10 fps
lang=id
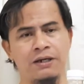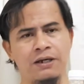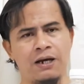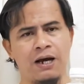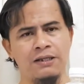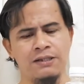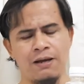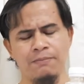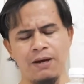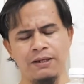
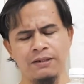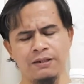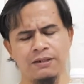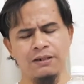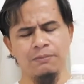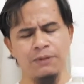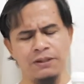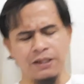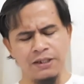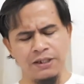keasaman lebih
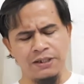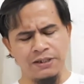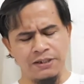tinggi